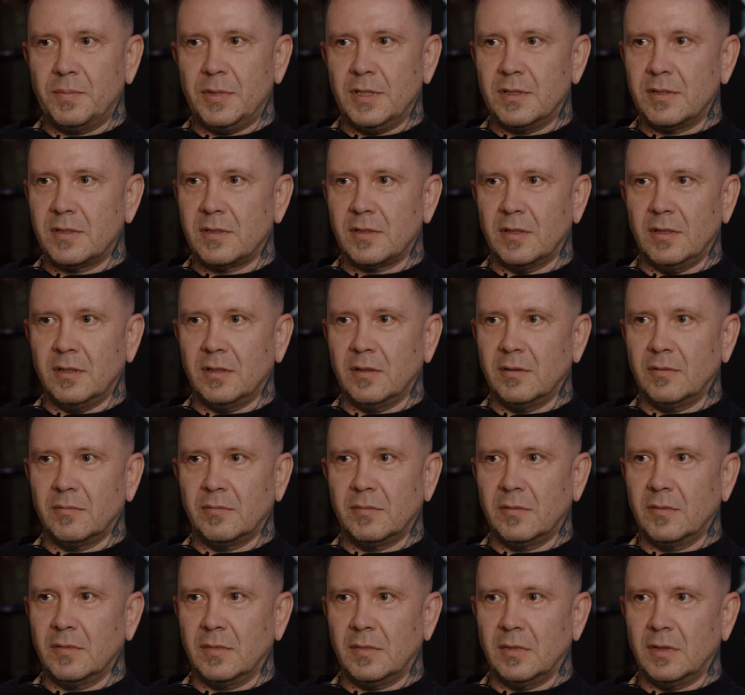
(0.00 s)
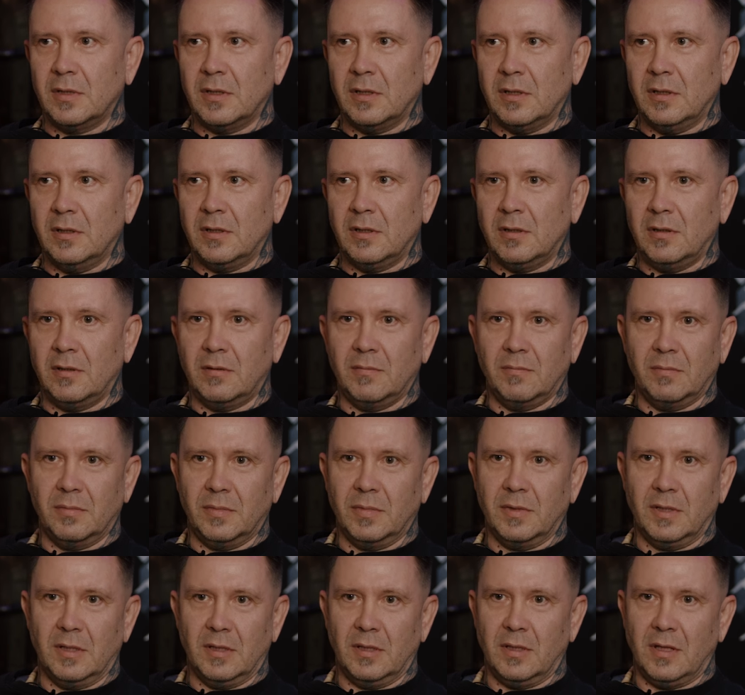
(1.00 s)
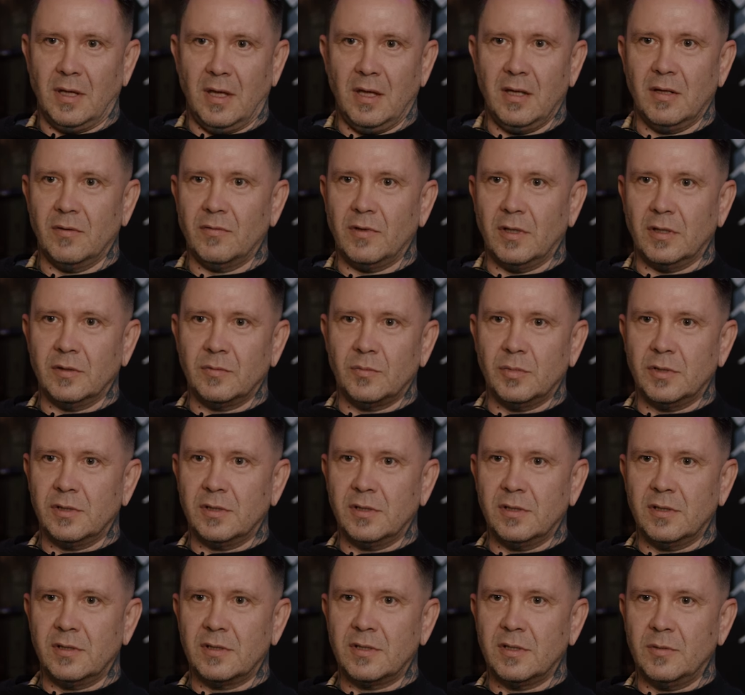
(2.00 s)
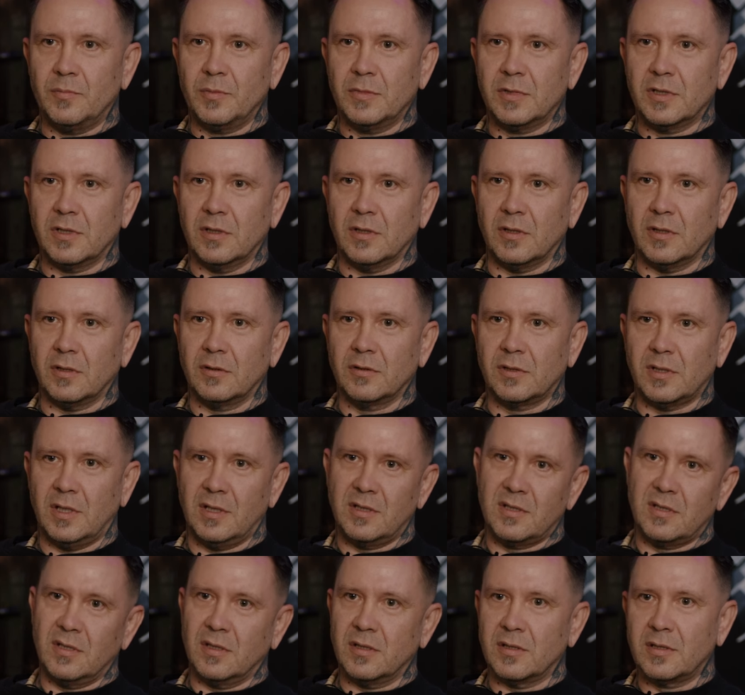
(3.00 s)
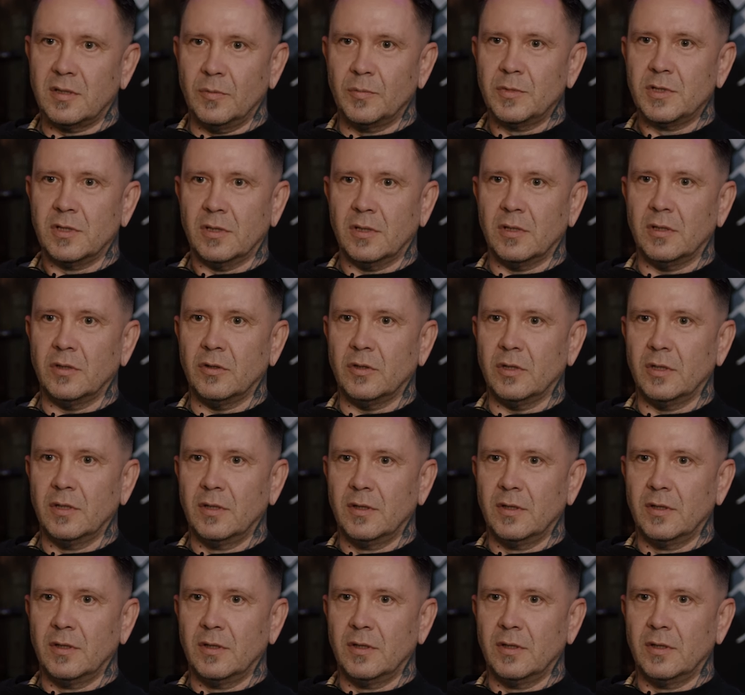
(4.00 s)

bis in, in die Gegenwart, bis in die 70er, 60er, 70er Jahre.